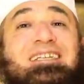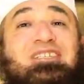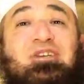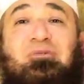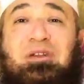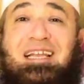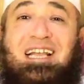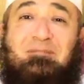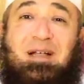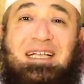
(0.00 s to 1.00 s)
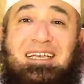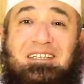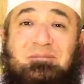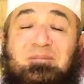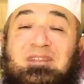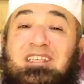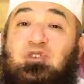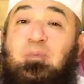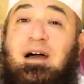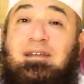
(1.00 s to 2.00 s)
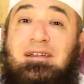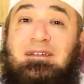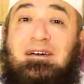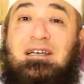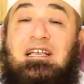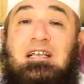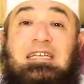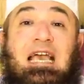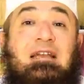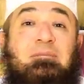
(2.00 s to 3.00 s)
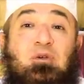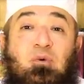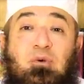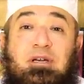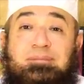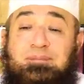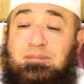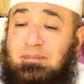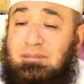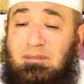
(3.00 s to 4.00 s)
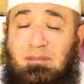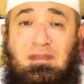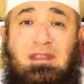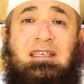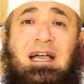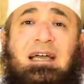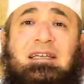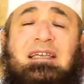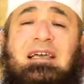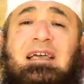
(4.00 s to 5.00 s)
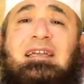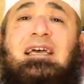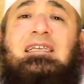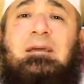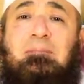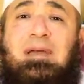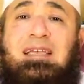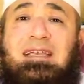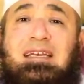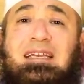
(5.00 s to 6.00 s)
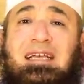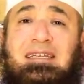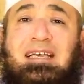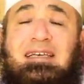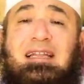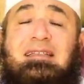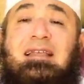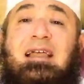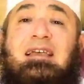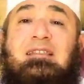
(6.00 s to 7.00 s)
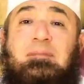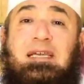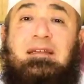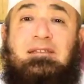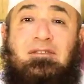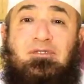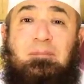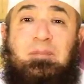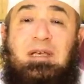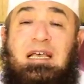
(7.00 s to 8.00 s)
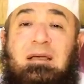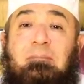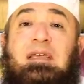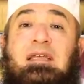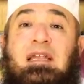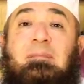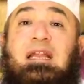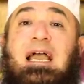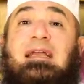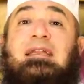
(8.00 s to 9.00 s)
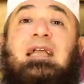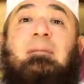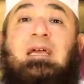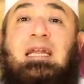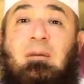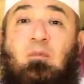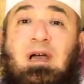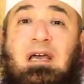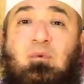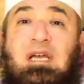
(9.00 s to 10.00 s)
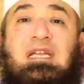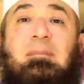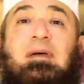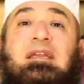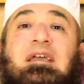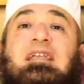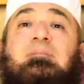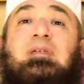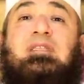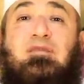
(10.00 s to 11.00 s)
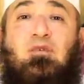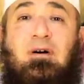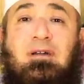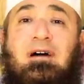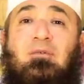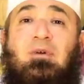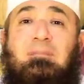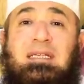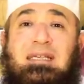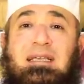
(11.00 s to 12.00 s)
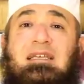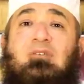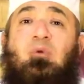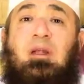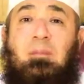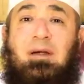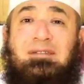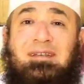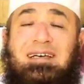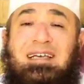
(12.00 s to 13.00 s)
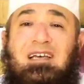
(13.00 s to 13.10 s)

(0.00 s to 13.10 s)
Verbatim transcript: يديله العلاج مجانا سبحان الله كان بيقول يعني لا ينبغي ان احنا نتخذ مهنه الطب مهنه من اجل جمع الاموال وانما لخدمه الفقراء والمساكين والمرضى